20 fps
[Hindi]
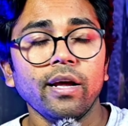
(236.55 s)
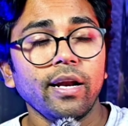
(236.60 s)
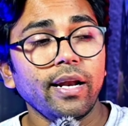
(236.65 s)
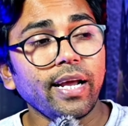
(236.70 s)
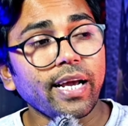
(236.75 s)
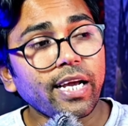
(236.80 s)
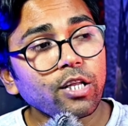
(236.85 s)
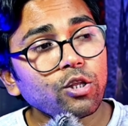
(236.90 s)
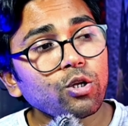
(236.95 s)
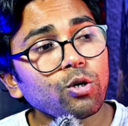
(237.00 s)

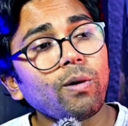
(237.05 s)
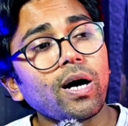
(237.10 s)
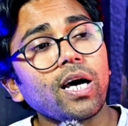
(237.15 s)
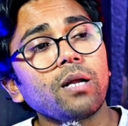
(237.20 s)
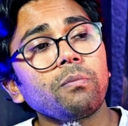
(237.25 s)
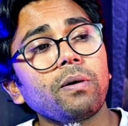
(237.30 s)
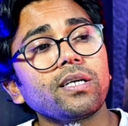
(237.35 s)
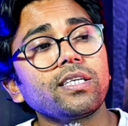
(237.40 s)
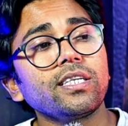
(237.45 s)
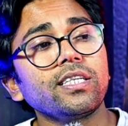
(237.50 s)
लेकिन
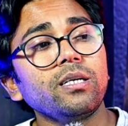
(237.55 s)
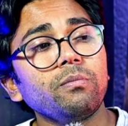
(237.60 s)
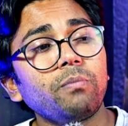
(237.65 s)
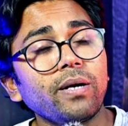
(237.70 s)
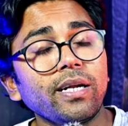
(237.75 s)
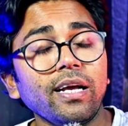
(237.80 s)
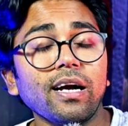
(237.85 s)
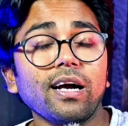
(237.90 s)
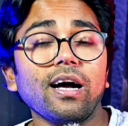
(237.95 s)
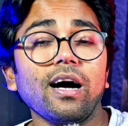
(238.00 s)
तुम्हारे पास इतनी
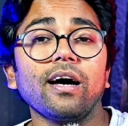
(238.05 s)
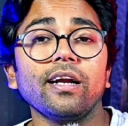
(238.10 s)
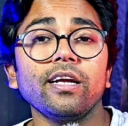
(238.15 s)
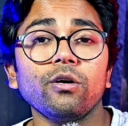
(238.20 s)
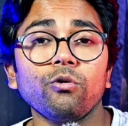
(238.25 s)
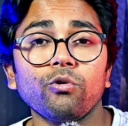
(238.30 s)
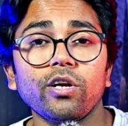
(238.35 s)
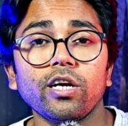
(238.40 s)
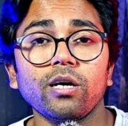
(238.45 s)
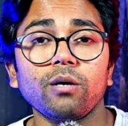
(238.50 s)
बढ़िया कहानी
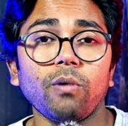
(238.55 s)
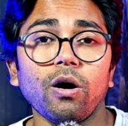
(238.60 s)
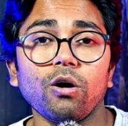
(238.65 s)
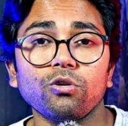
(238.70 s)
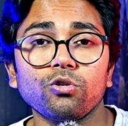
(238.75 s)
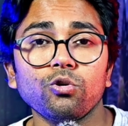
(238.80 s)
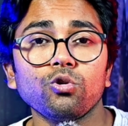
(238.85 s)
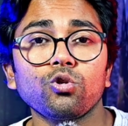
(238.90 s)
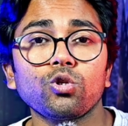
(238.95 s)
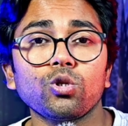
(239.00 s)
होने के
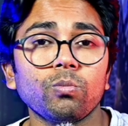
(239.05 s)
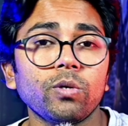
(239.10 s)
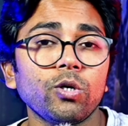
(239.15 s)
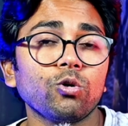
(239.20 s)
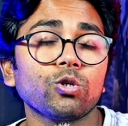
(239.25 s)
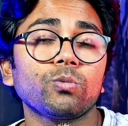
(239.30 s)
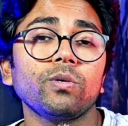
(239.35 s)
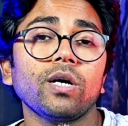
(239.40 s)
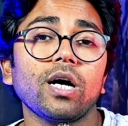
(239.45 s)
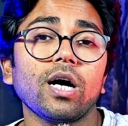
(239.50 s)
बावजूद तुमने
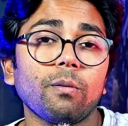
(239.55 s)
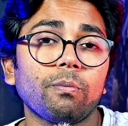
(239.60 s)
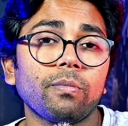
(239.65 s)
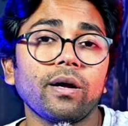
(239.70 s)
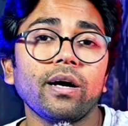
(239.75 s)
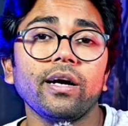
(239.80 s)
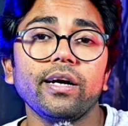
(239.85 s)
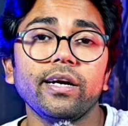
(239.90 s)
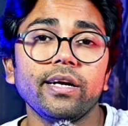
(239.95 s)
उसमें अपना